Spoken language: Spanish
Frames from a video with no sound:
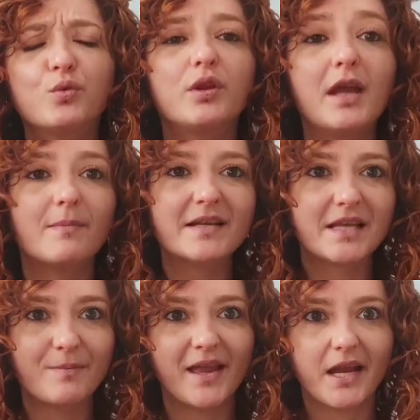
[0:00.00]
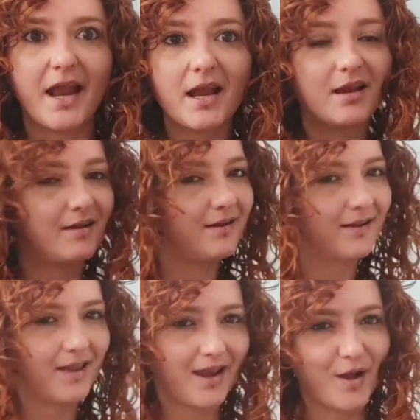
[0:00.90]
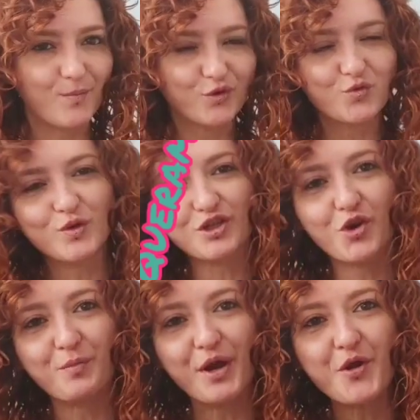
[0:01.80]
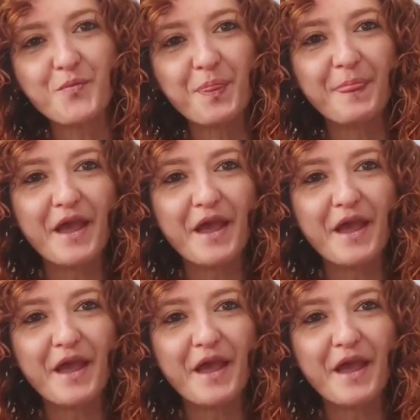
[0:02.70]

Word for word: un día más a mi canal, Queramos Nuestro Pelo.